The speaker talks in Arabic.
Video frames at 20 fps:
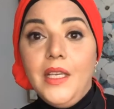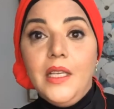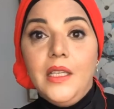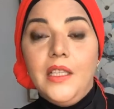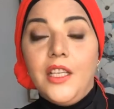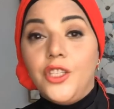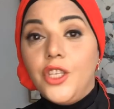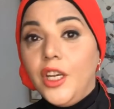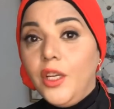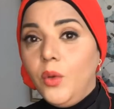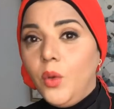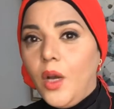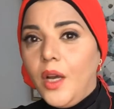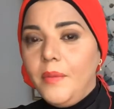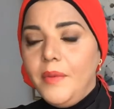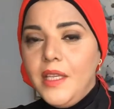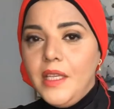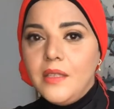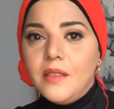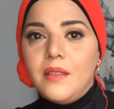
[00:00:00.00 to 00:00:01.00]
ده شكله
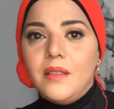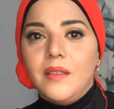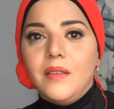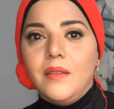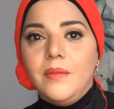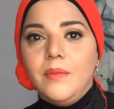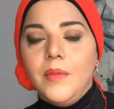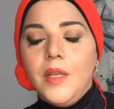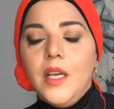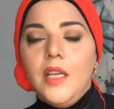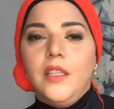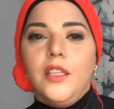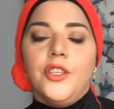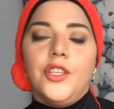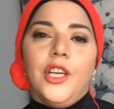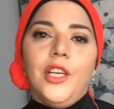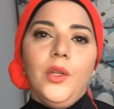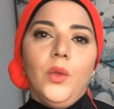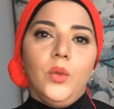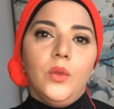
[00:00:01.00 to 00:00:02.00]
خبيث ده
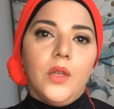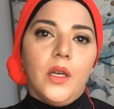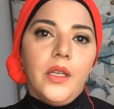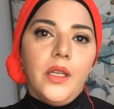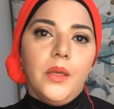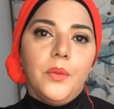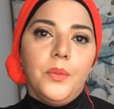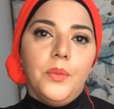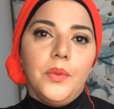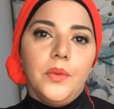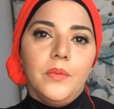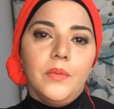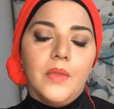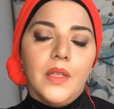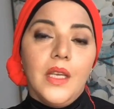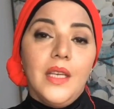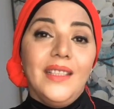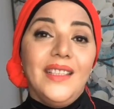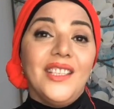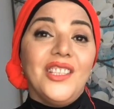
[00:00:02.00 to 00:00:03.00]
شكله طيب
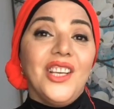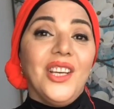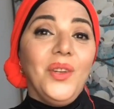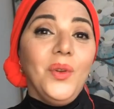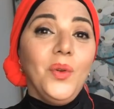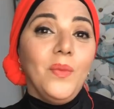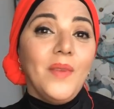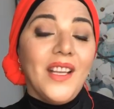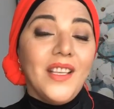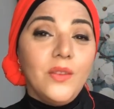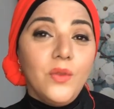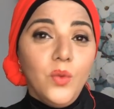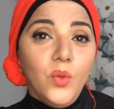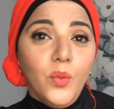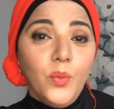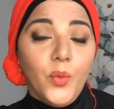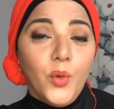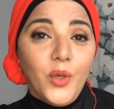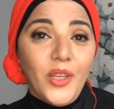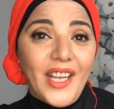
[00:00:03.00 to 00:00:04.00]
ده شكله
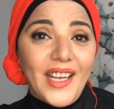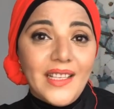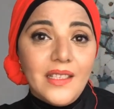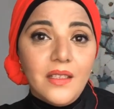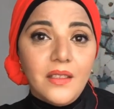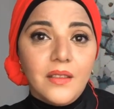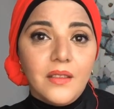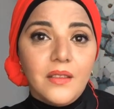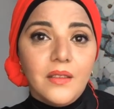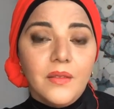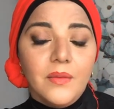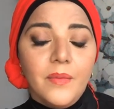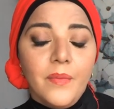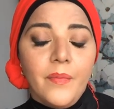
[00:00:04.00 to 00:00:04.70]
مهزوم منكسر